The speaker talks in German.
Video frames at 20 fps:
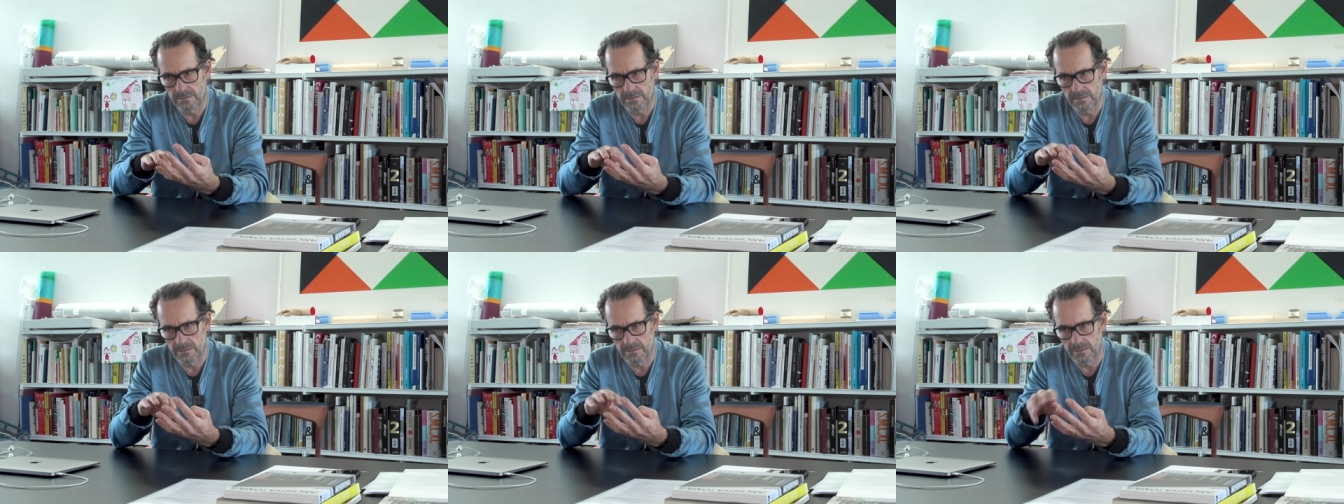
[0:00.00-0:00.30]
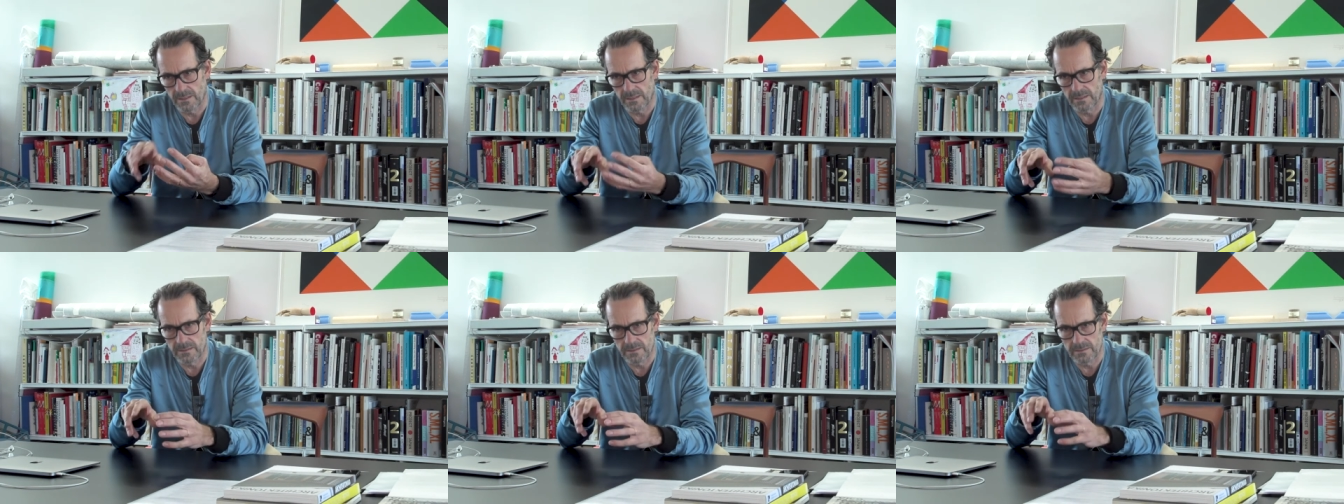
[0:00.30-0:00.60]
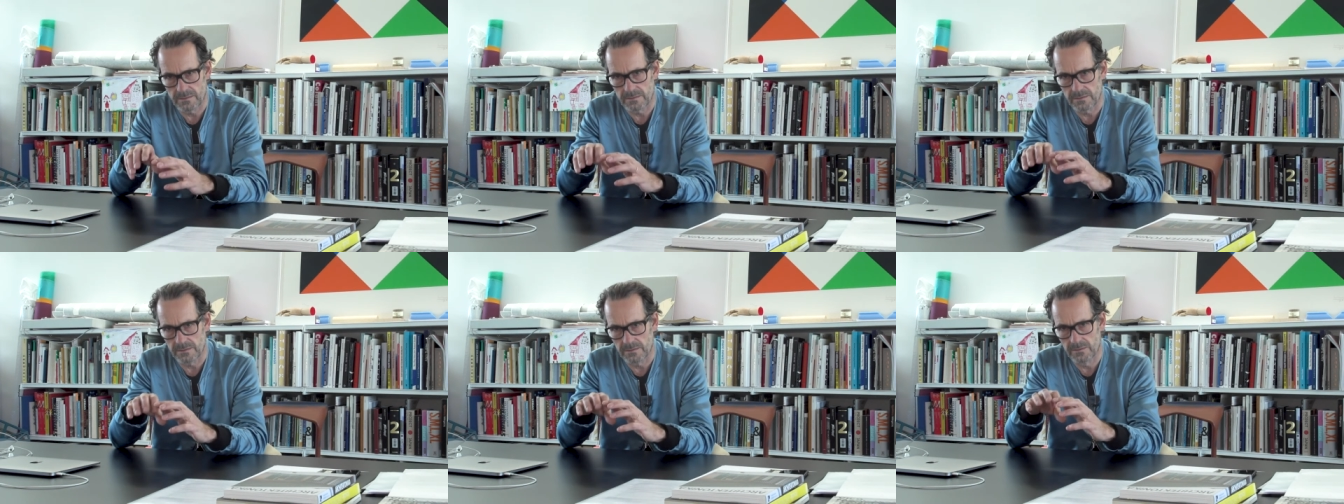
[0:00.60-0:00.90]

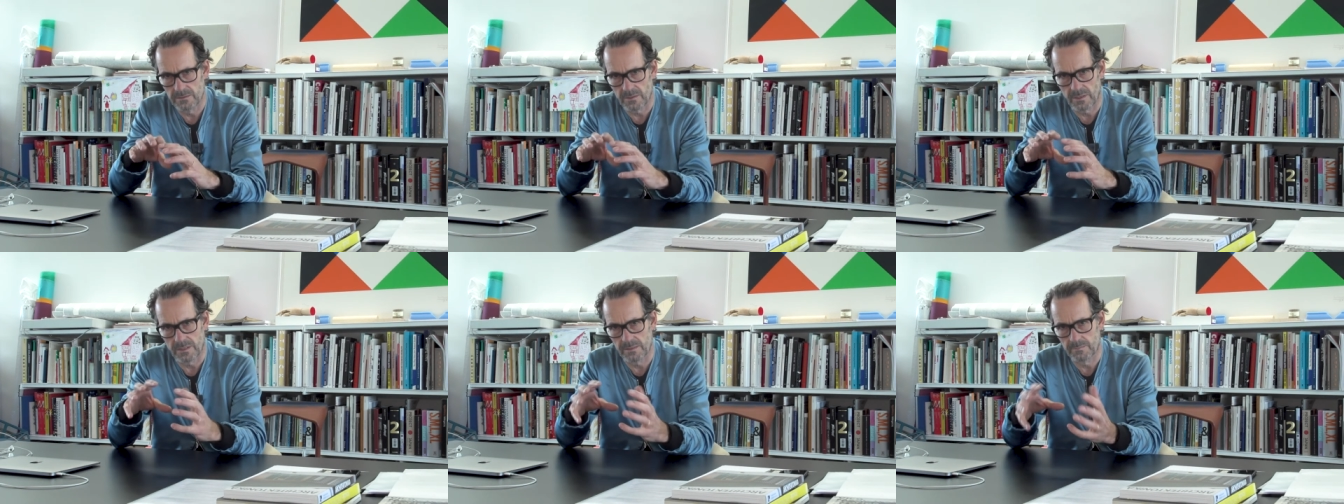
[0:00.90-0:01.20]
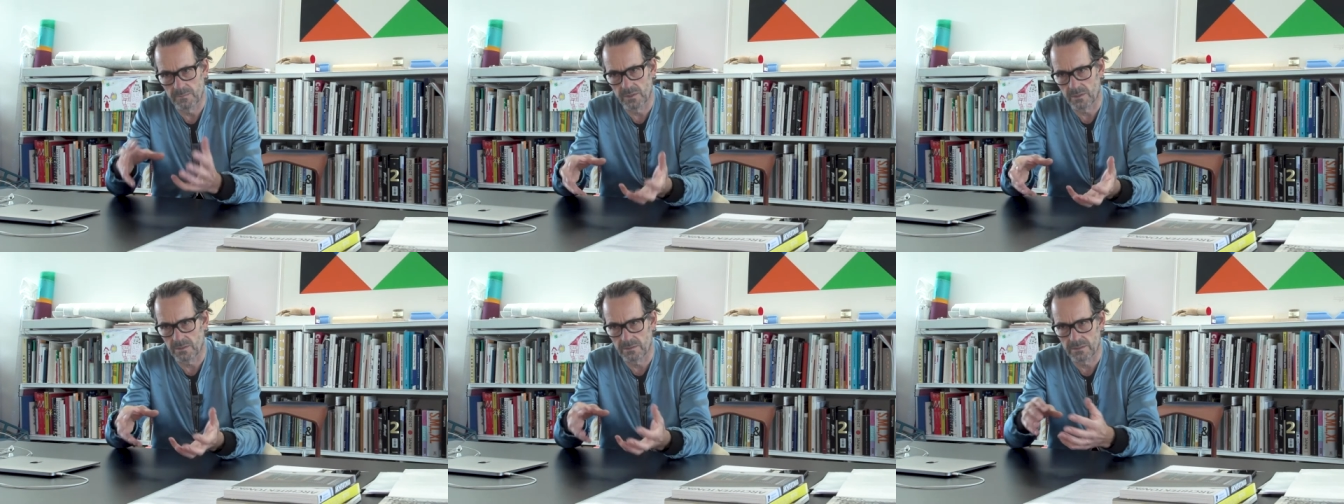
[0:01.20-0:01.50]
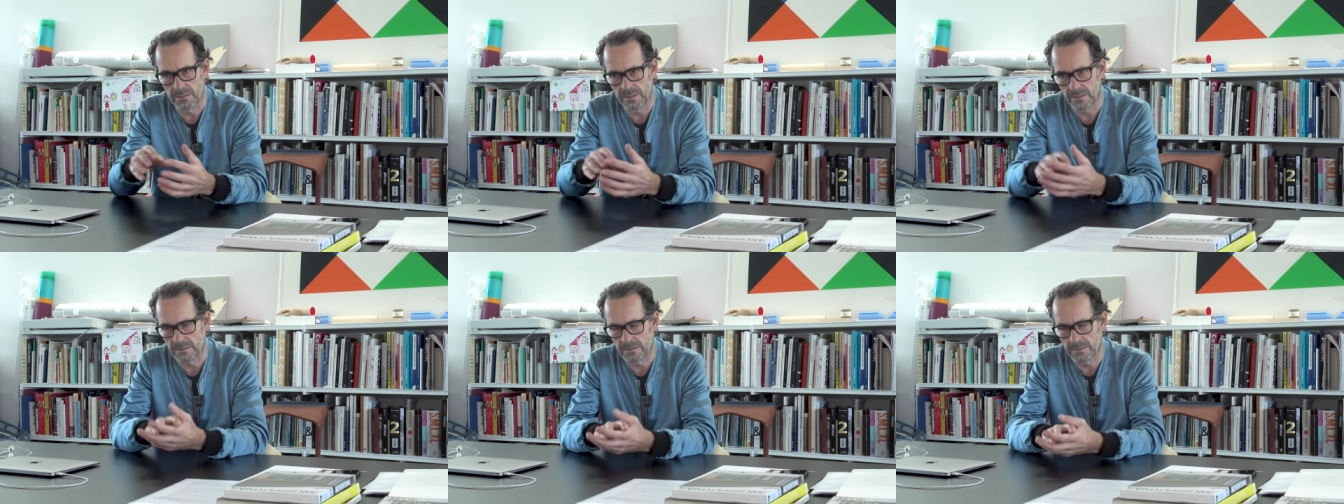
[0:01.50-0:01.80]
Designers in so einem
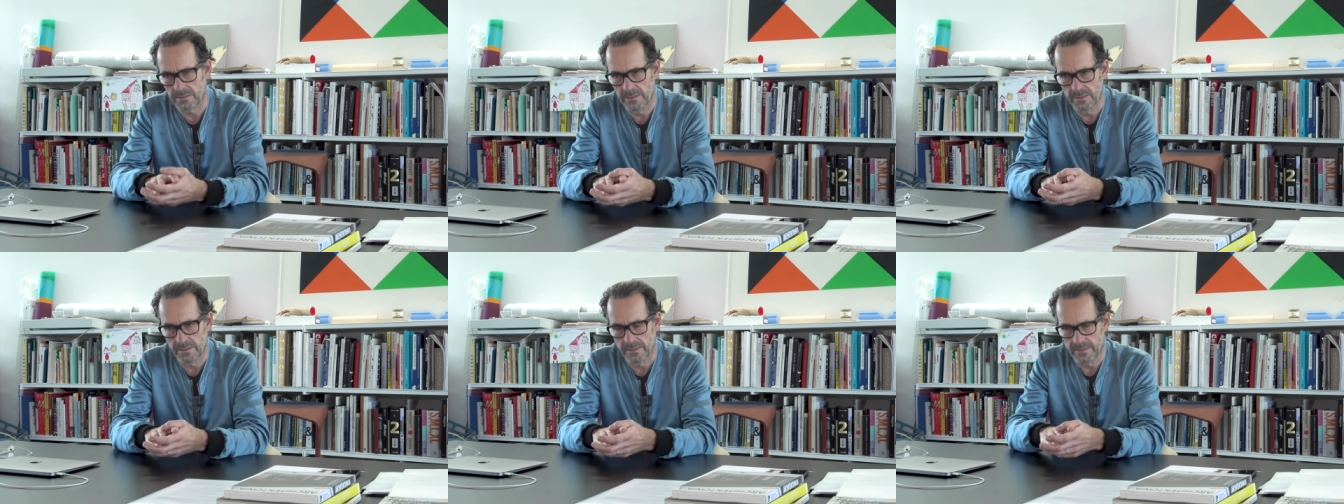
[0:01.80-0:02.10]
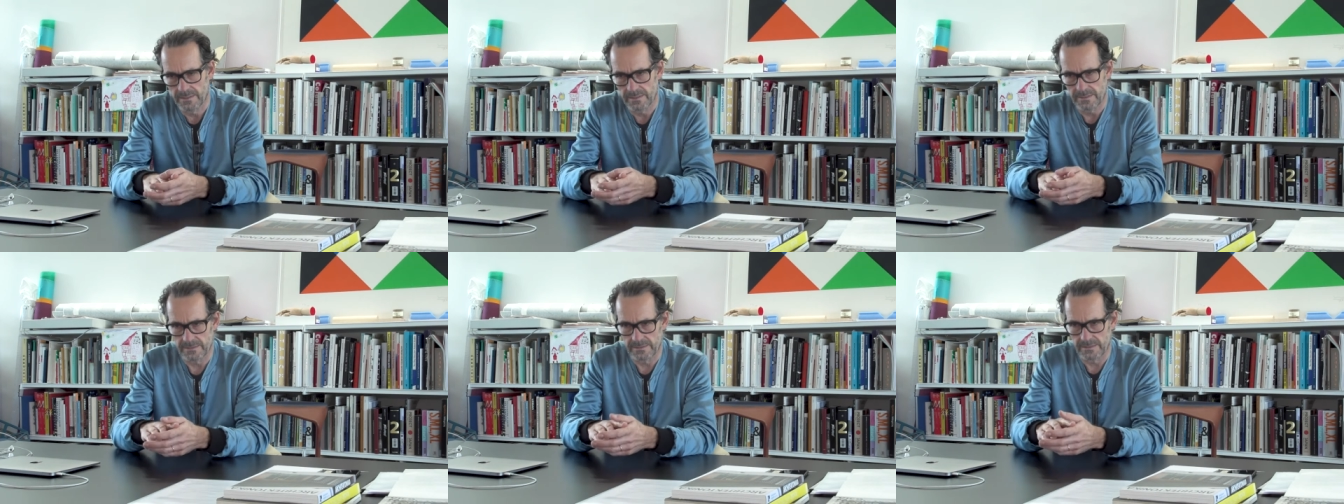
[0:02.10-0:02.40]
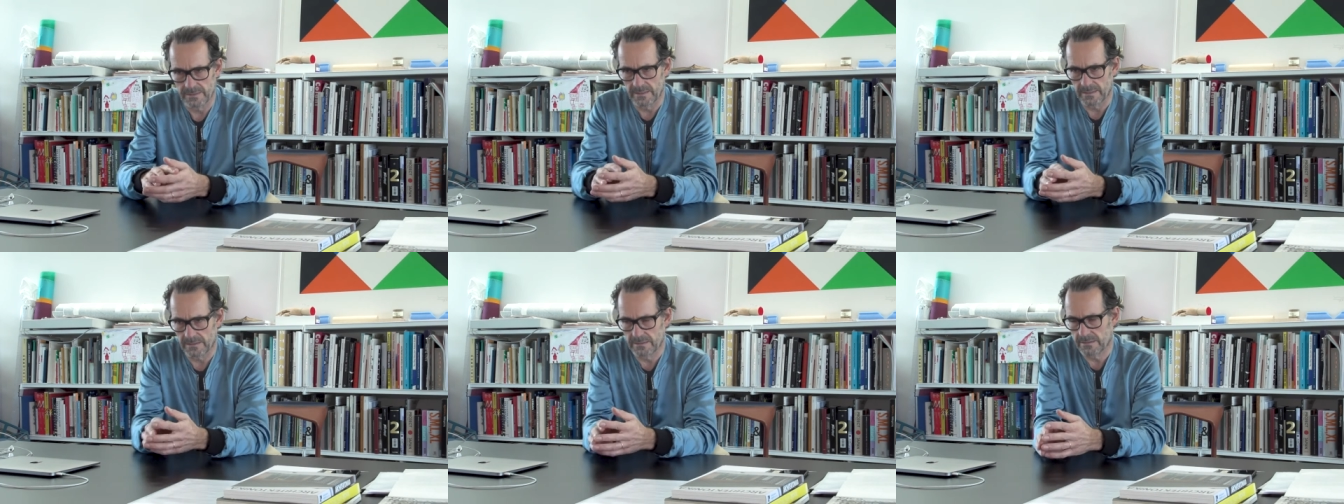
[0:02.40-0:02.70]
Kontext in
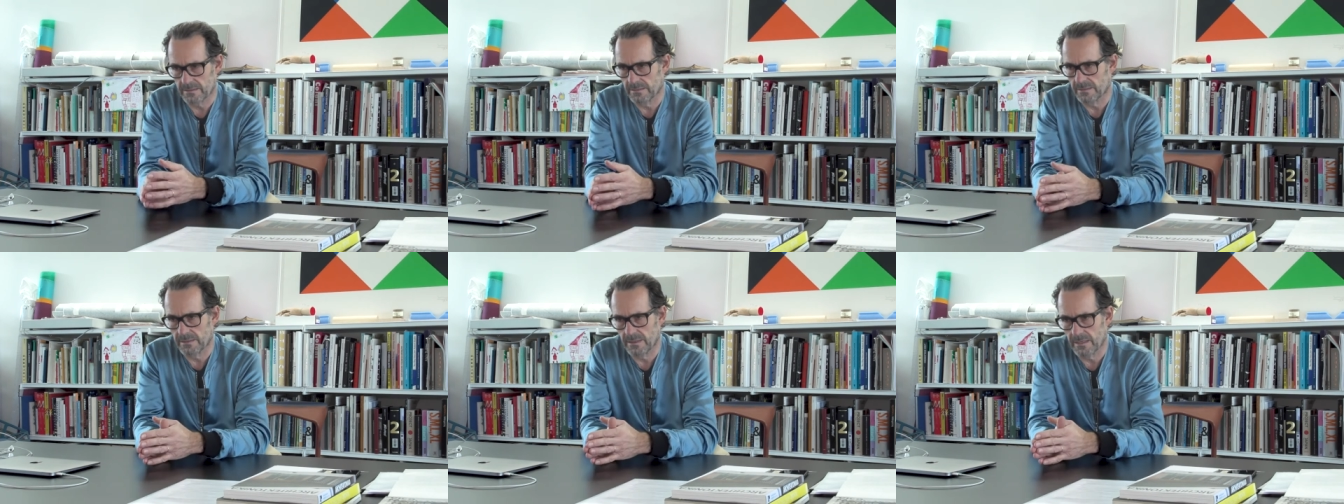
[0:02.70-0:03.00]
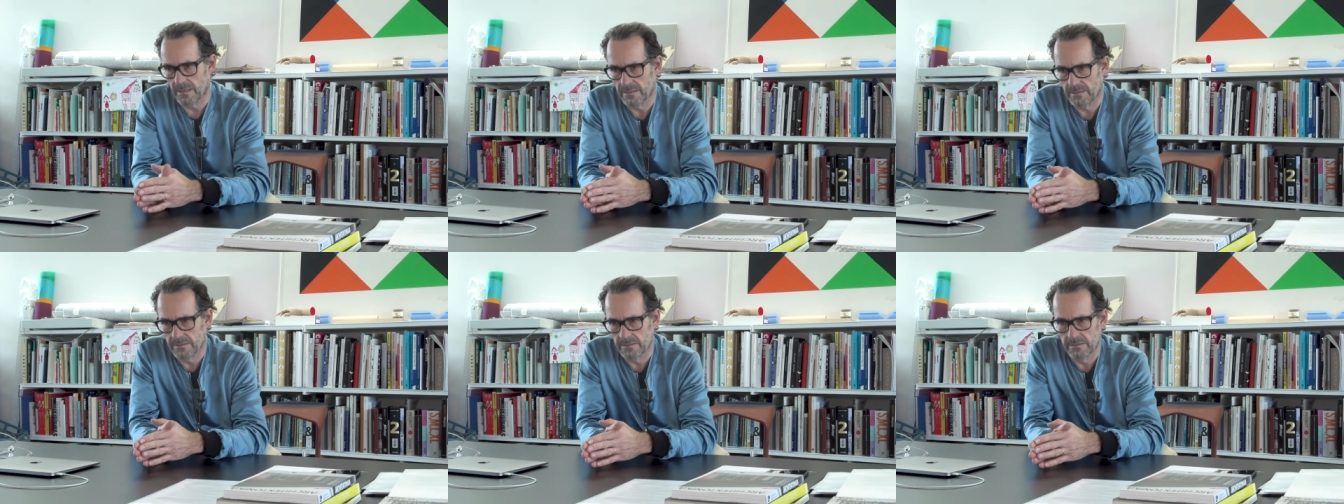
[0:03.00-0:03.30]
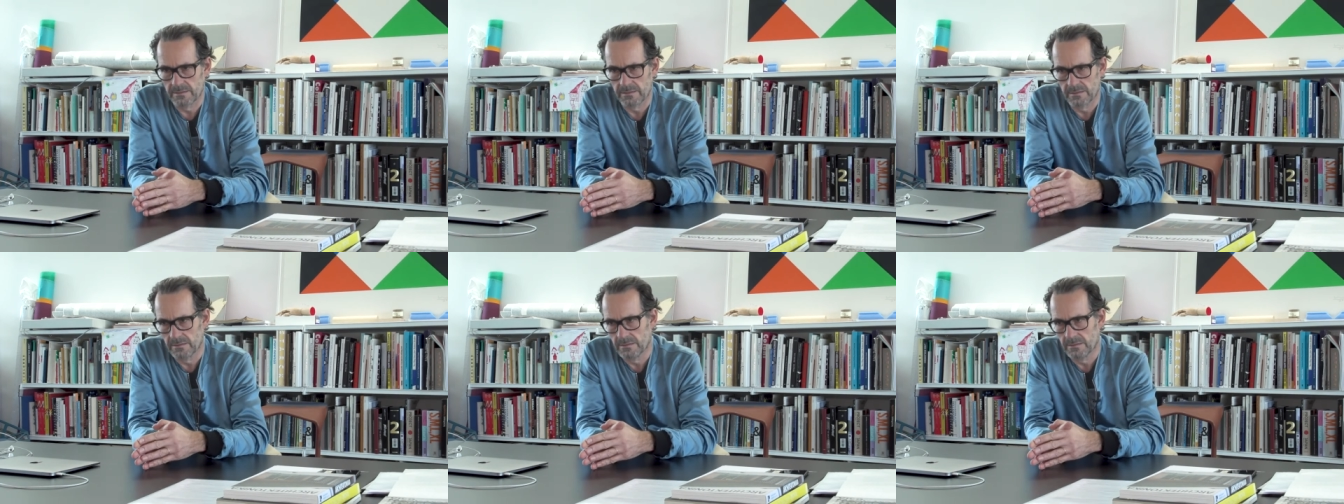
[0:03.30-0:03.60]
den letzten Jahren